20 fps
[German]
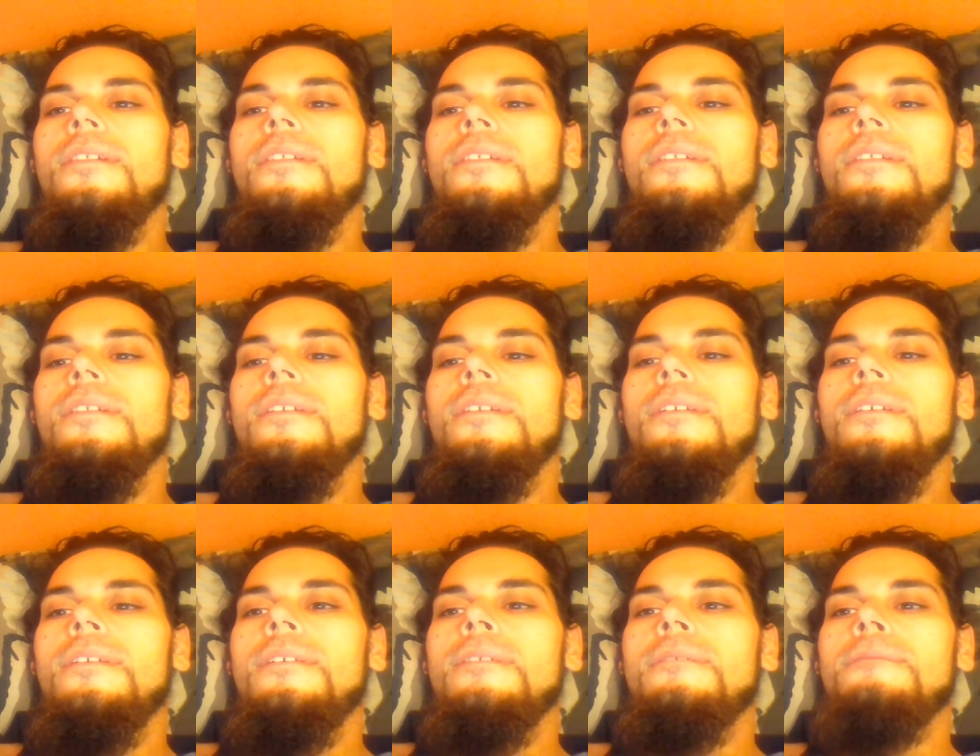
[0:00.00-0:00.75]

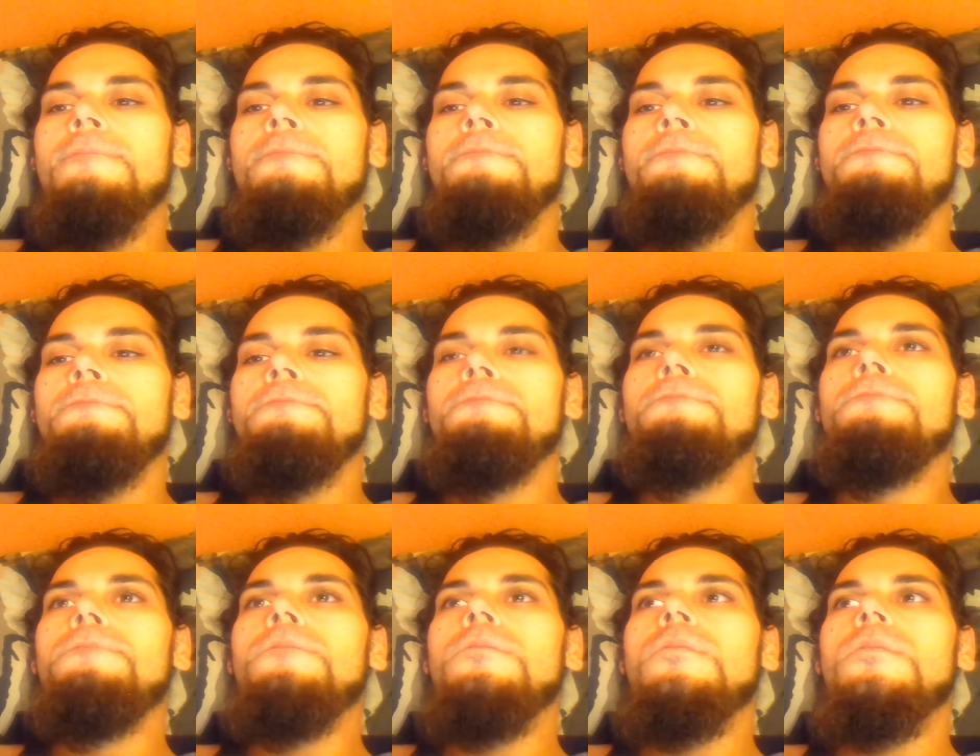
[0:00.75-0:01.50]
Sonst gibt
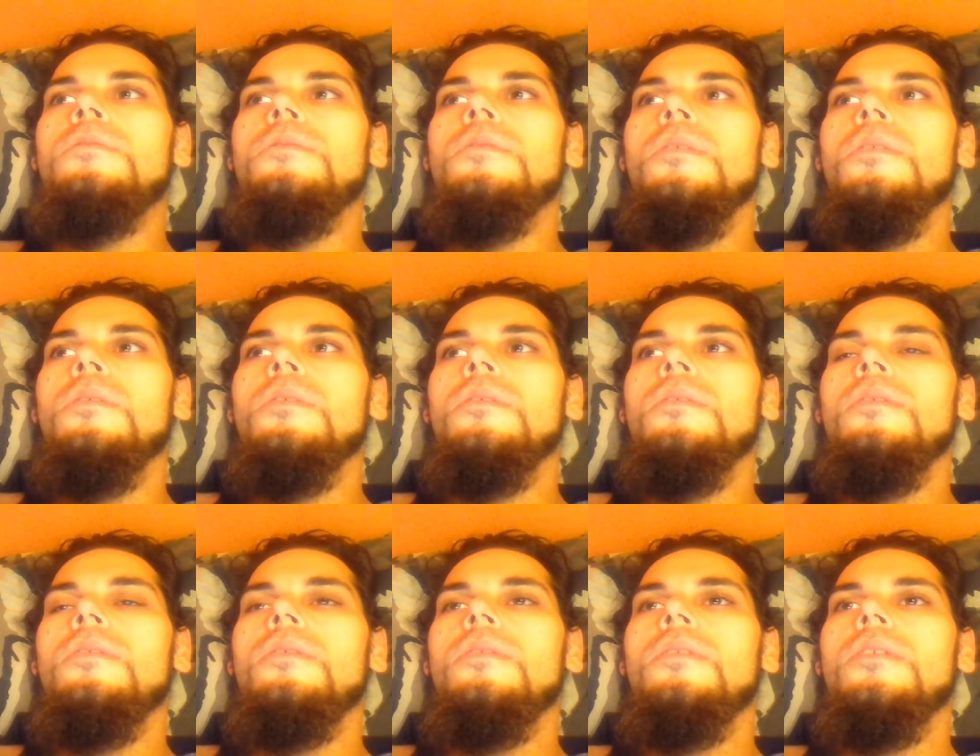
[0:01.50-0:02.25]
es
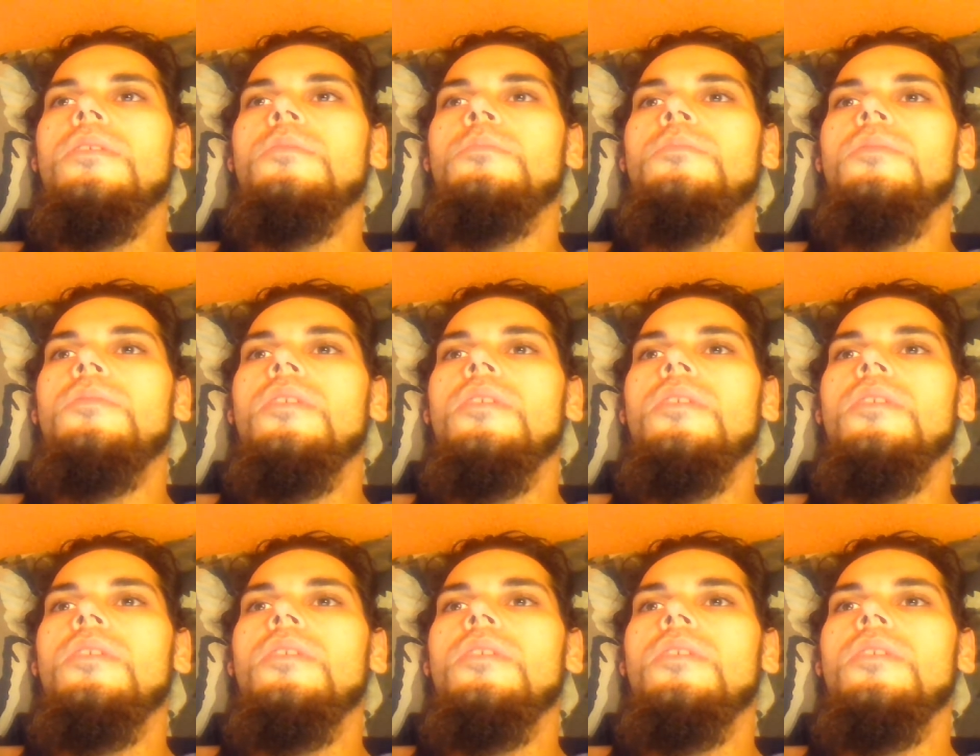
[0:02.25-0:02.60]
eigentlich nicht.